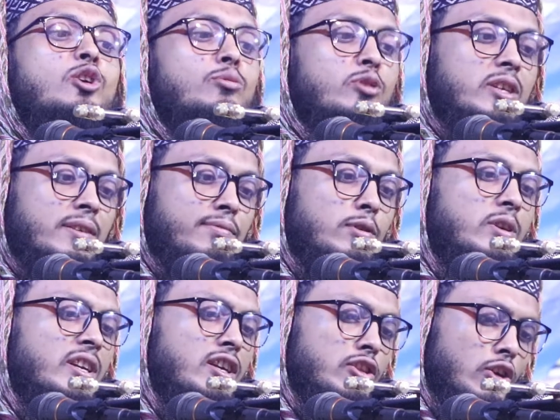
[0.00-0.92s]
ধর্ম এটা
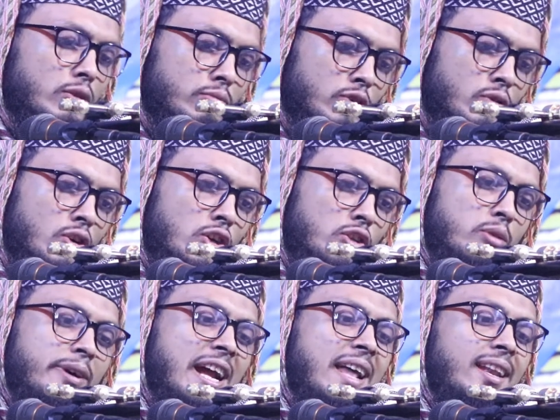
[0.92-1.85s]
ফকিরের ধর্ম
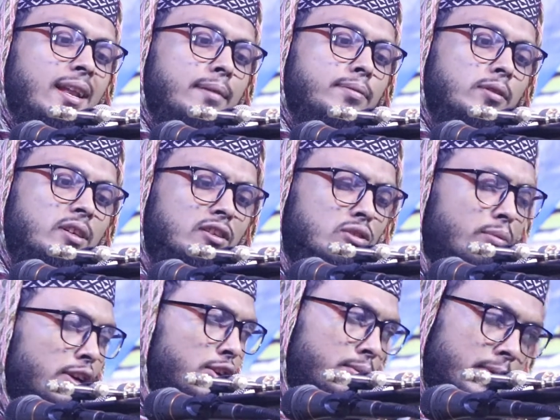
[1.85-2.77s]
তোমার আল্লাহ ফকির
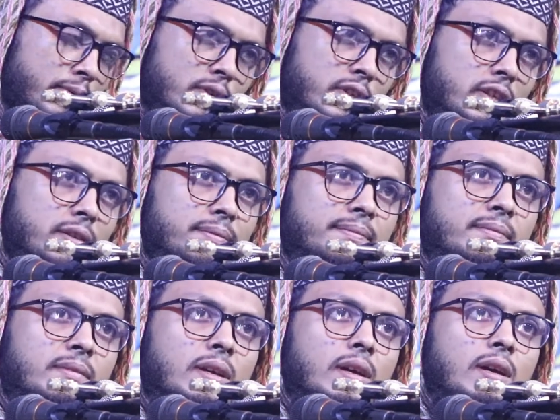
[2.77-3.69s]
তোমার নবী ফকির
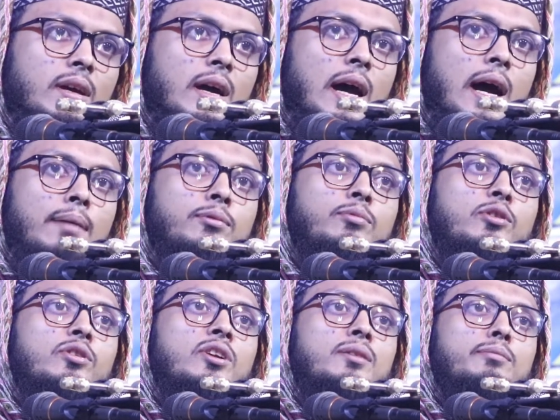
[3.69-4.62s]
আবু
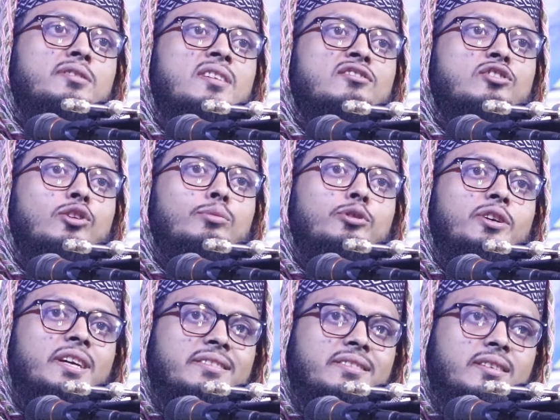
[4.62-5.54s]
বকরের মেজাজ গরম
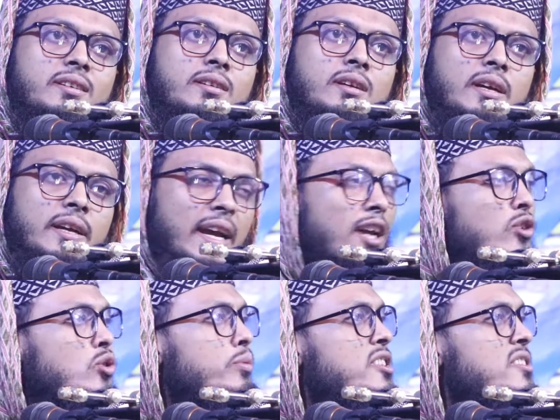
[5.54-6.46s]
হয়ে গেছে কেন
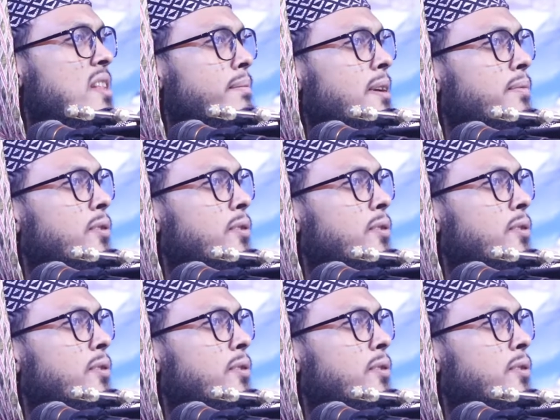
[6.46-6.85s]
তুমি ইসলামকে